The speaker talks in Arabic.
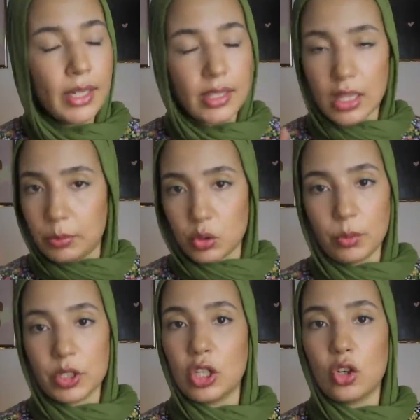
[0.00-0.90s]
حتى
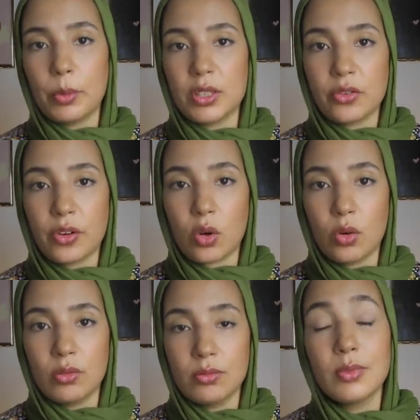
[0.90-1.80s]
طلبتهم باش انهم
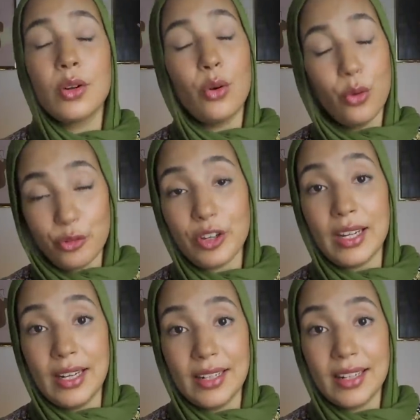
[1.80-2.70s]
يتفرقوا
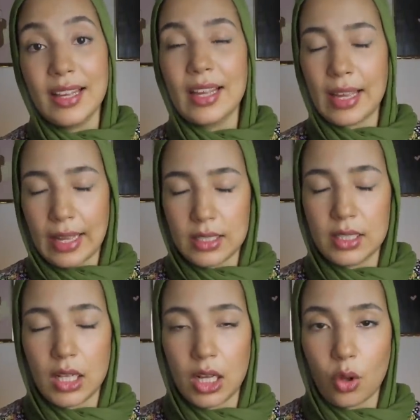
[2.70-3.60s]
وفعلا غادي
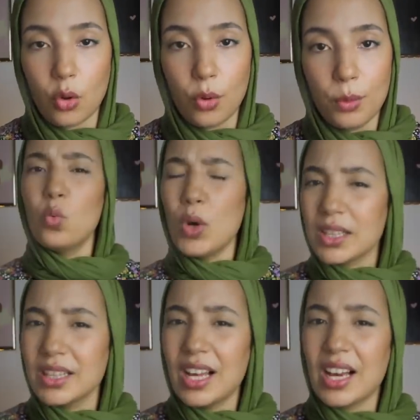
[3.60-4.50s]
يتطلقوا
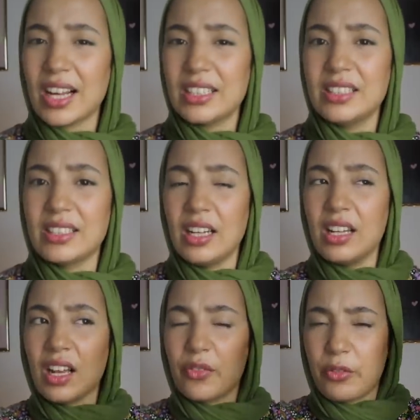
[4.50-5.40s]
واحد النهار غادي
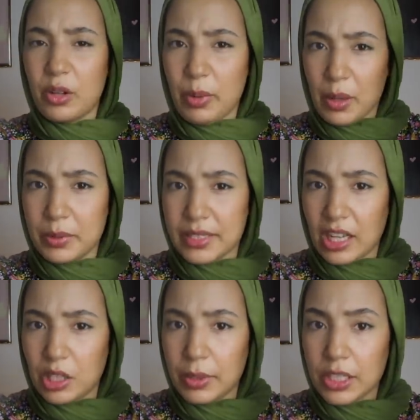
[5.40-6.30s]
نتعلق في الباب
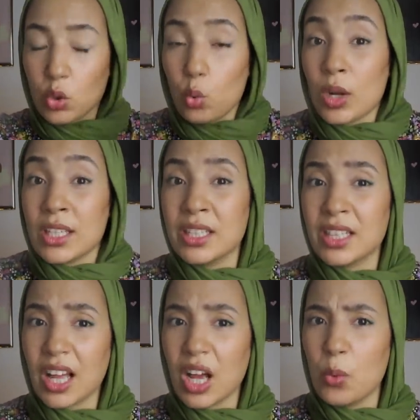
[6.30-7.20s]
نتاع البيت وغادي
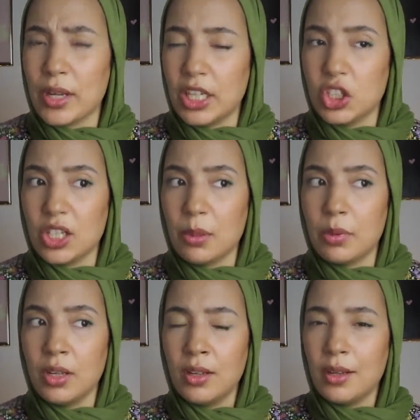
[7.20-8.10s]
نتلاقى واحد
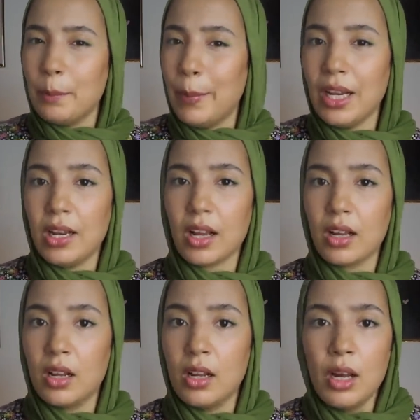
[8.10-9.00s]
الحجاب معلق